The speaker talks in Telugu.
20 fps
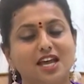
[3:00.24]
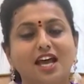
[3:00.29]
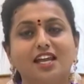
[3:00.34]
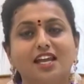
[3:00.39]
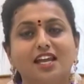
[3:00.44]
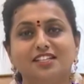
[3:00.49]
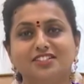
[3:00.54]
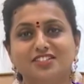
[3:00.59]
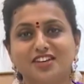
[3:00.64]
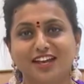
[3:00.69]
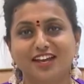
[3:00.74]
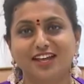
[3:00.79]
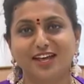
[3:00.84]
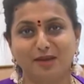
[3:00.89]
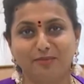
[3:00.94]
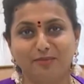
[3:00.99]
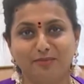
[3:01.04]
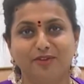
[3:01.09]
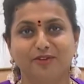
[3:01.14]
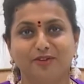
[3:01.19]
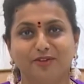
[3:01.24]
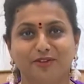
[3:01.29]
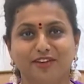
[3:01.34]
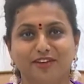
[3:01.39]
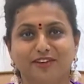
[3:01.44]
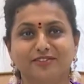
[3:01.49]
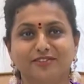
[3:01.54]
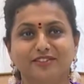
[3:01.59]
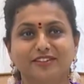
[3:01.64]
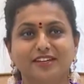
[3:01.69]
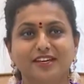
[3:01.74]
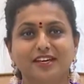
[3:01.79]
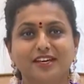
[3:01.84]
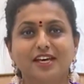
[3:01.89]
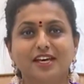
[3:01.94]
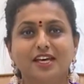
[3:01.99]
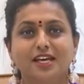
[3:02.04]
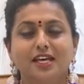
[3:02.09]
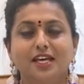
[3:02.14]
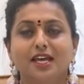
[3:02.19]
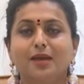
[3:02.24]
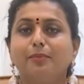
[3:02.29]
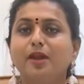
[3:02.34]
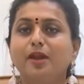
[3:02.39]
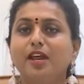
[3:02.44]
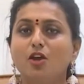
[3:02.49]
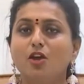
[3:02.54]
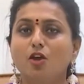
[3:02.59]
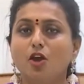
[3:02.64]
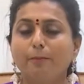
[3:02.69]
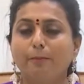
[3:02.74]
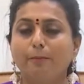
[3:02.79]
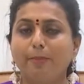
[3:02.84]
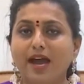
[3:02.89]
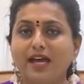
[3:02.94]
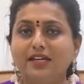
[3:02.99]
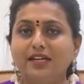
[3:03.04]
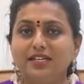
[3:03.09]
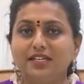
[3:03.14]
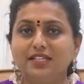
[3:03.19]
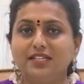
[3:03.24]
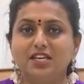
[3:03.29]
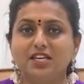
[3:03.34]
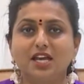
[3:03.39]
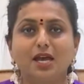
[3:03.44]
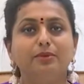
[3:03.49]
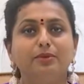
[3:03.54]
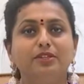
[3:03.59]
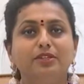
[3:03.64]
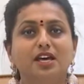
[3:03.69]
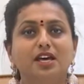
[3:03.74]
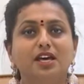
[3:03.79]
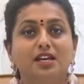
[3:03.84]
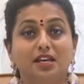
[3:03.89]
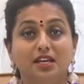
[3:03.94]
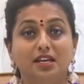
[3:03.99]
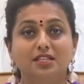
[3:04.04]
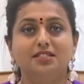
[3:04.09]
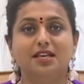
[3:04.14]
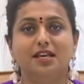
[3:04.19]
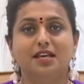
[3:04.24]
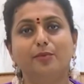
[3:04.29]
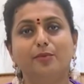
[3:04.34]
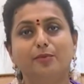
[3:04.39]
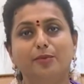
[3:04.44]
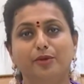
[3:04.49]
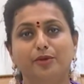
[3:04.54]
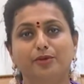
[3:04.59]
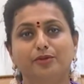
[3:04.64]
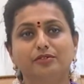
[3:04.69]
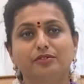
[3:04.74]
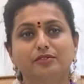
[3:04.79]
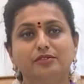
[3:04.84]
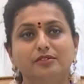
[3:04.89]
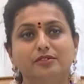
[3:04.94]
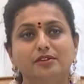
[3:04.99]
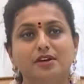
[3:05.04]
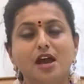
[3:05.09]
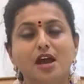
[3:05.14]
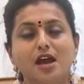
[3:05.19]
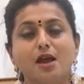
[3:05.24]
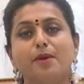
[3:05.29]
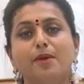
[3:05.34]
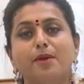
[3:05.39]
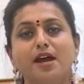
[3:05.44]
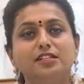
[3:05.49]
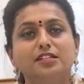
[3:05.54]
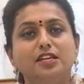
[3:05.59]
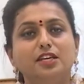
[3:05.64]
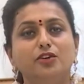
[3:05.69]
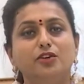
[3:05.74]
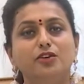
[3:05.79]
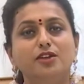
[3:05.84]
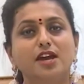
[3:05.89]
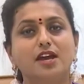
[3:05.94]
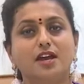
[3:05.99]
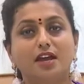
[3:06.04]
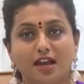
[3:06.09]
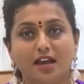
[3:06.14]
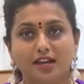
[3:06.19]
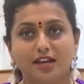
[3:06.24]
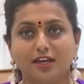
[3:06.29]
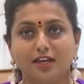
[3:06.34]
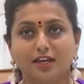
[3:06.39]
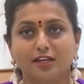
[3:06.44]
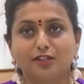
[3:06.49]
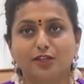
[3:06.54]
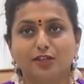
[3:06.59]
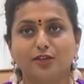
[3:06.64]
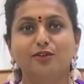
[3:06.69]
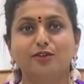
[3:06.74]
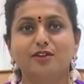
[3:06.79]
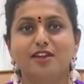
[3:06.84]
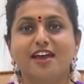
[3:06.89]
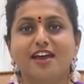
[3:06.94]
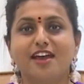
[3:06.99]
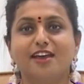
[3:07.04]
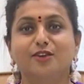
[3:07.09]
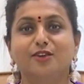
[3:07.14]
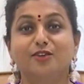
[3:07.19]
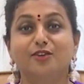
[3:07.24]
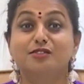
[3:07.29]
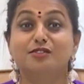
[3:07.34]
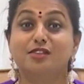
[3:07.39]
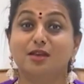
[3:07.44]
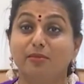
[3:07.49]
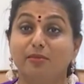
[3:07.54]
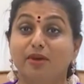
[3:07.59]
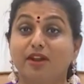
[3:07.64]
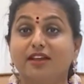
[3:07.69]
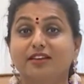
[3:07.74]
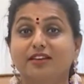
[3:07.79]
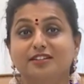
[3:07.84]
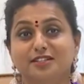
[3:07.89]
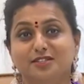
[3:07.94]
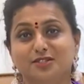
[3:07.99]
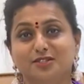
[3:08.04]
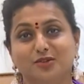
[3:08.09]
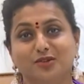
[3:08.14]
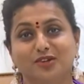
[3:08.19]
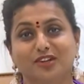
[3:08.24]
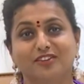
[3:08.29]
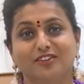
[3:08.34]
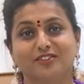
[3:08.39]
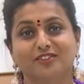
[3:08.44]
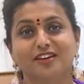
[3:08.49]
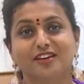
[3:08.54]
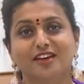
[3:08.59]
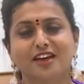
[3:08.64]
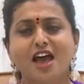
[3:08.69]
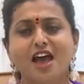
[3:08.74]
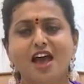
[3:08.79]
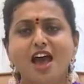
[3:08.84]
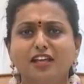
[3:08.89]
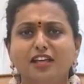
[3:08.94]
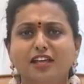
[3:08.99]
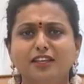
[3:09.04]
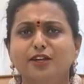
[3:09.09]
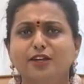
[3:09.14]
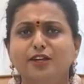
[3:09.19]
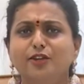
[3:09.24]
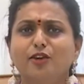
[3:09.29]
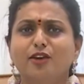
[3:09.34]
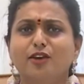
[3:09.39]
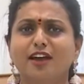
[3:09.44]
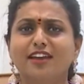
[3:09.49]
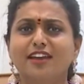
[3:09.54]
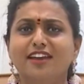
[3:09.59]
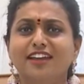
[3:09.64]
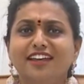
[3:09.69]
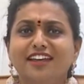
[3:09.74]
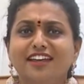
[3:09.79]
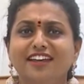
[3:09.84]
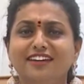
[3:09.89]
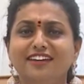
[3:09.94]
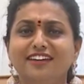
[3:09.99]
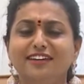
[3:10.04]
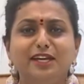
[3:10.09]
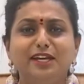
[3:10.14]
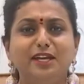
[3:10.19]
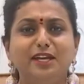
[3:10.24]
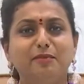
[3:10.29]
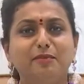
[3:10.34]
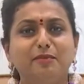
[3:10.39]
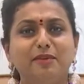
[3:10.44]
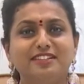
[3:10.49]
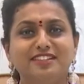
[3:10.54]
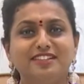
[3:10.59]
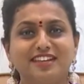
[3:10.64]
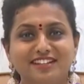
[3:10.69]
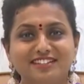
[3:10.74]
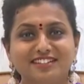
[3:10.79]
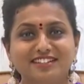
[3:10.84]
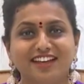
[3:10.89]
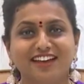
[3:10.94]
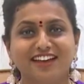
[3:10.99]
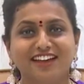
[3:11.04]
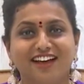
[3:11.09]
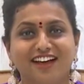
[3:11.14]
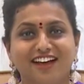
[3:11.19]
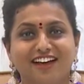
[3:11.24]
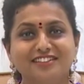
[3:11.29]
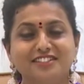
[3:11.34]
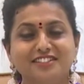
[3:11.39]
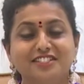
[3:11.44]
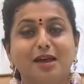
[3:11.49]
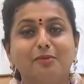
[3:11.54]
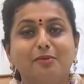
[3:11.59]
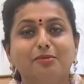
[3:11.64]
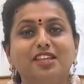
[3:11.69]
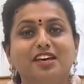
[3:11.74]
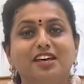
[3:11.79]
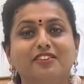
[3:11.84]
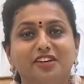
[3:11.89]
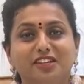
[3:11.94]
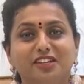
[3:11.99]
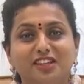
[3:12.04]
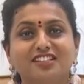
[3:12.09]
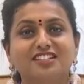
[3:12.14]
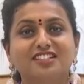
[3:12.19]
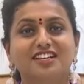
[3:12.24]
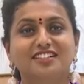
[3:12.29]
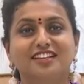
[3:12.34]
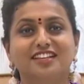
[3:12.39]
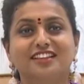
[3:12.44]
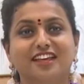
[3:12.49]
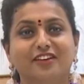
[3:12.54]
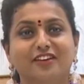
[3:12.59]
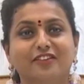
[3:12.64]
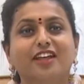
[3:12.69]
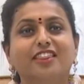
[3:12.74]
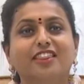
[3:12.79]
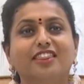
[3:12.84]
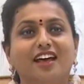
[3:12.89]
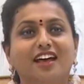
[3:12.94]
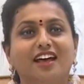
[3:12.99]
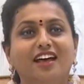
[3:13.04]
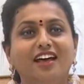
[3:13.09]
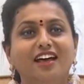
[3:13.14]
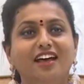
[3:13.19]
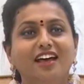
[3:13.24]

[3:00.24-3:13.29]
చాలా చాలా హ్యాపీగా ఉన్నారు ఎప్పుడైనా ఒక పార్టీ జాబితా రిలీజ్ అయినప్పుడు ఆ పార్టీలో ఉన్న కార్యకర్తలు నాయకులు సంబరాలు చేసుకుంటారు అదేంటో కానీ టీడీపీ జనసేన జాబితా విడుదల చేసిన తర్వాత